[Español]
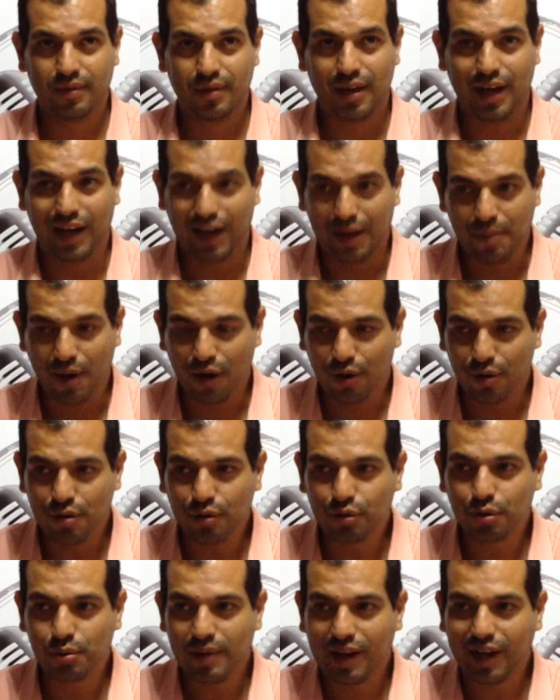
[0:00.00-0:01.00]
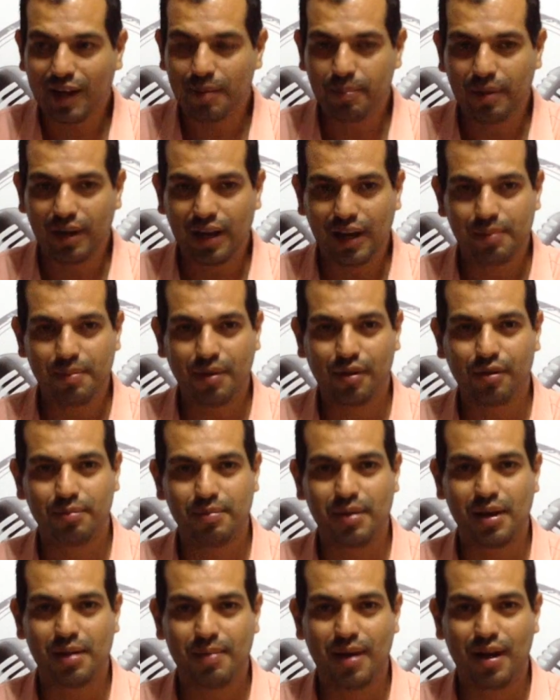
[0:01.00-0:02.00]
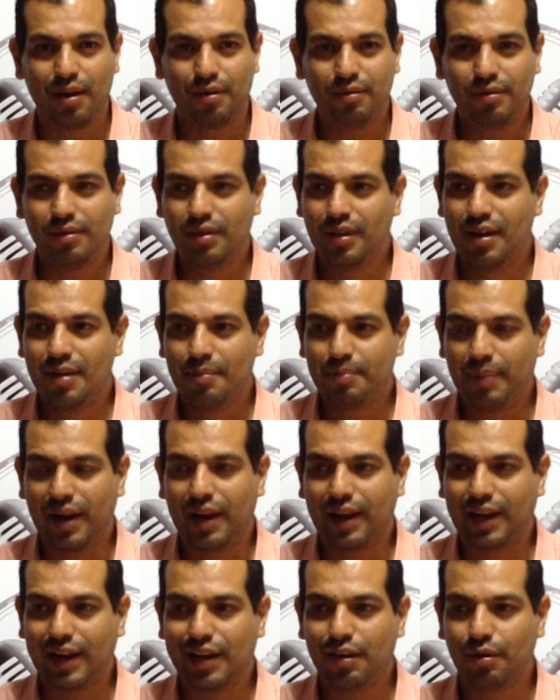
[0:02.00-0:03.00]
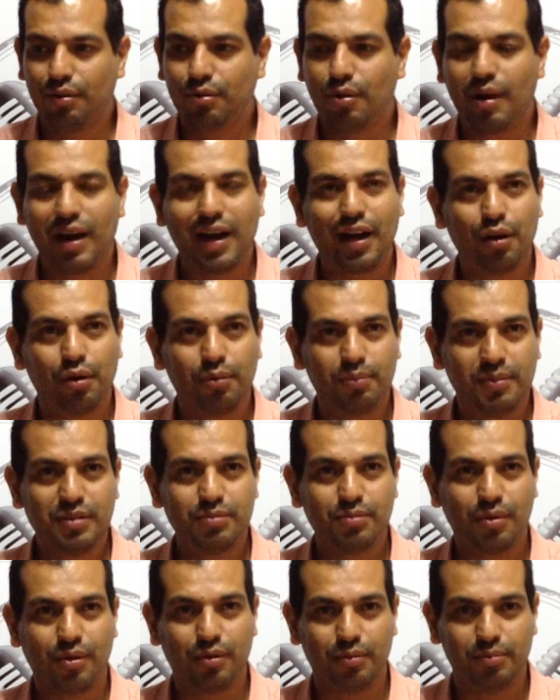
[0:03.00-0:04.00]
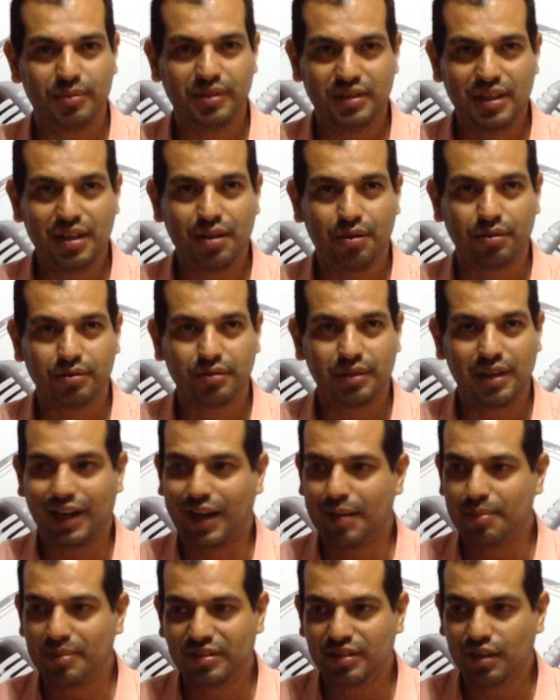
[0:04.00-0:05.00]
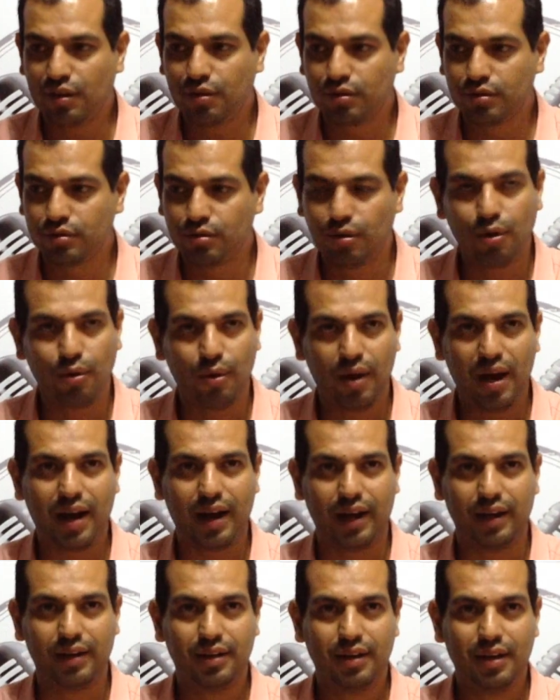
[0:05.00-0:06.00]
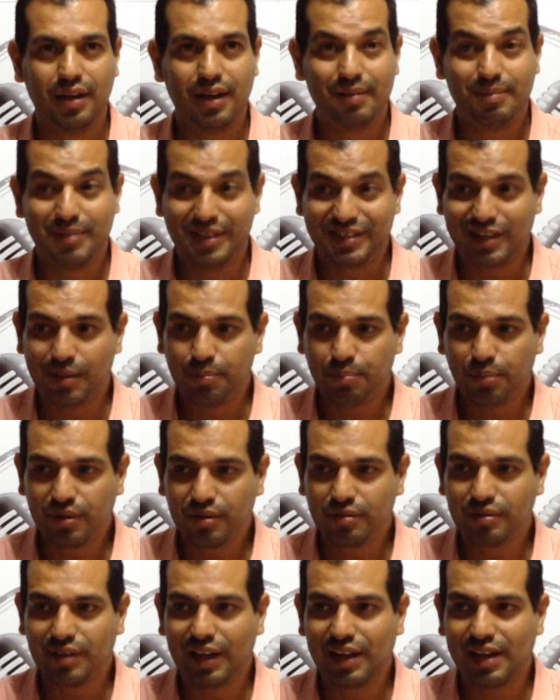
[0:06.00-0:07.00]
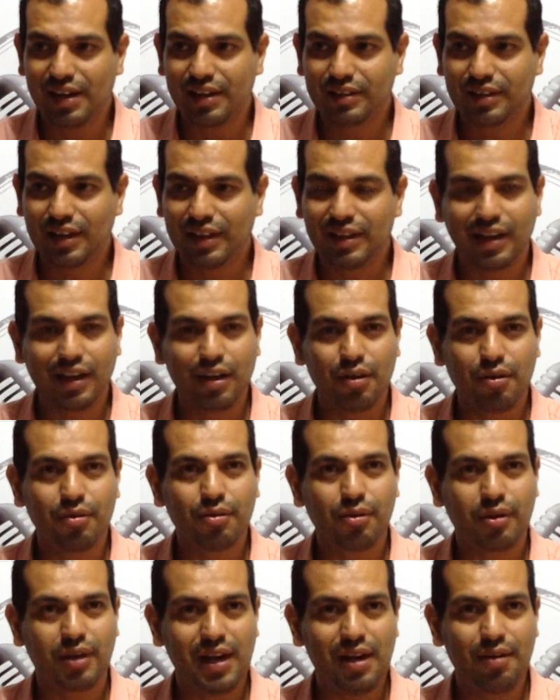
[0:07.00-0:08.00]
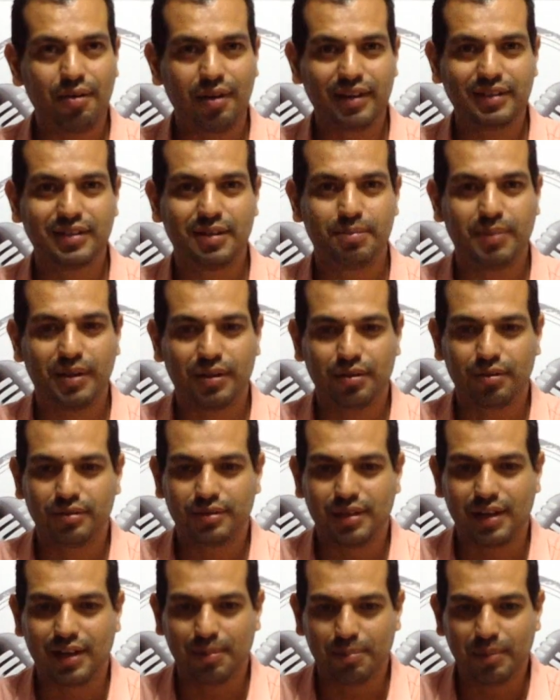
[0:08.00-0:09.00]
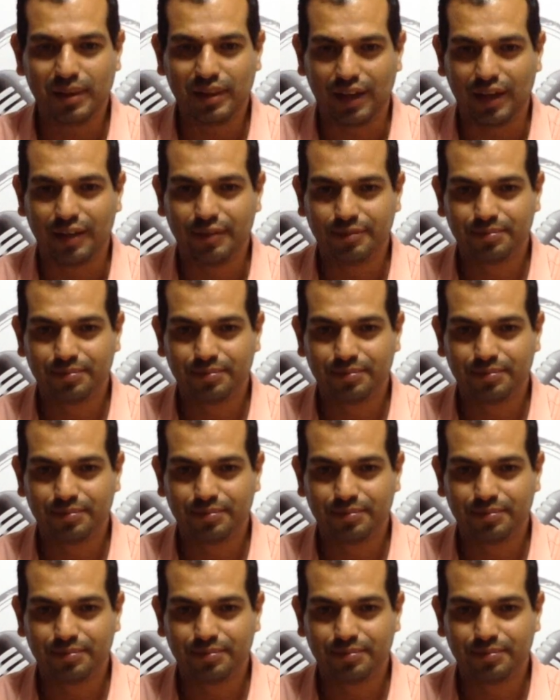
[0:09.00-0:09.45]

A lo mejor yo tuve que pelearme con mi hermano para que yo no haga lo mismo con mis hijos y que mis hijos no lo hagan. Me están poniendo alerta de que yo no quiero que ese patrón se repita.